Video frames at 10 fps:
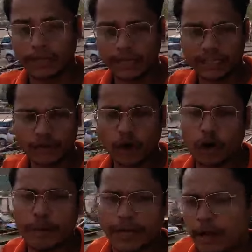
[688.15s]
लेकिन इस
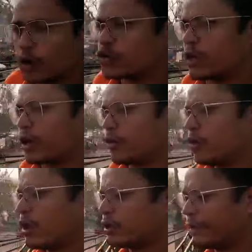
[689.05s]
ब्लॉक को मैं यहीं क्लोज कर रहा
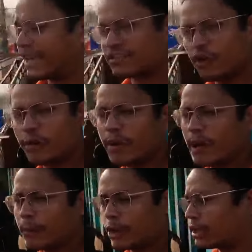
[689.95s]
हूँ नेक्स्ट ब्लॉक में
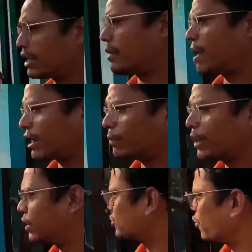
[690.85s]
आपको ना तरिया मार्केट
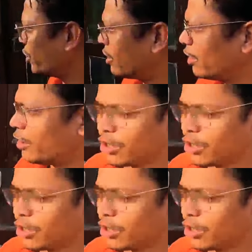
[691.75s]
में लेके जाऊँगा